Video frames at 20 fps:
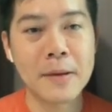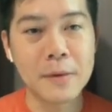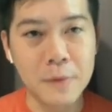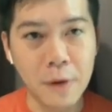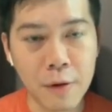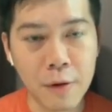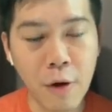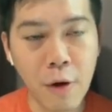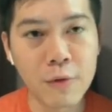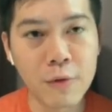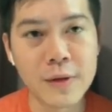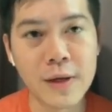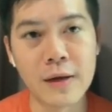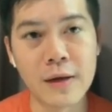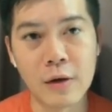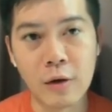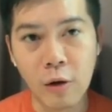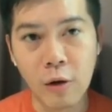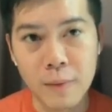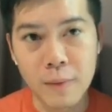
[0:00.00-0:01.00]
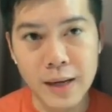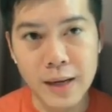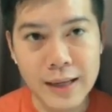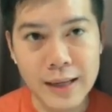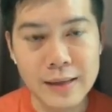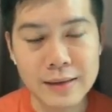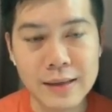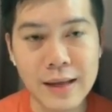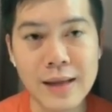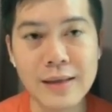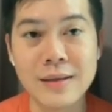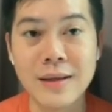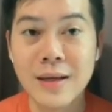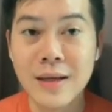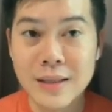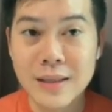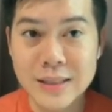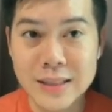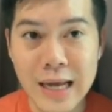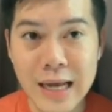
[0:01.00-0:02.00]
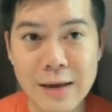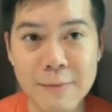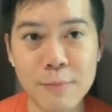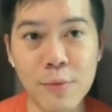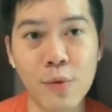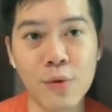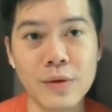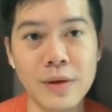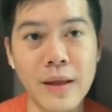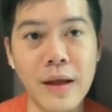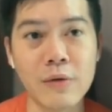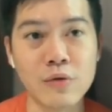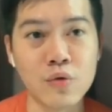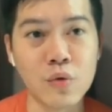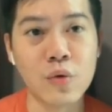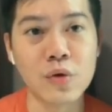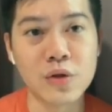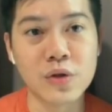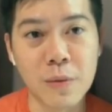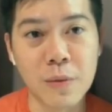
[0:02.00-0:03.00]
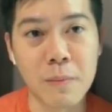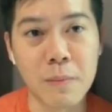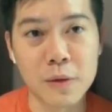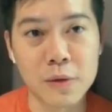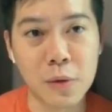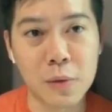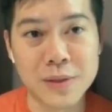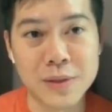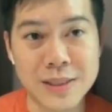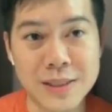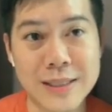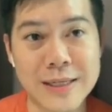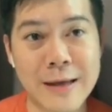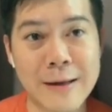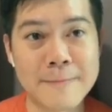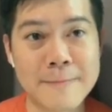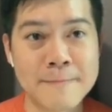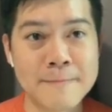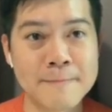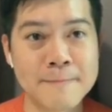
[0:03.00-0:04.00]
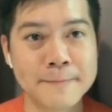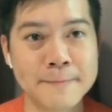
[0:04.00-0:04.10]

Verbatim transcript: 然后呢，我们来看看下一步你要做什么东西啊？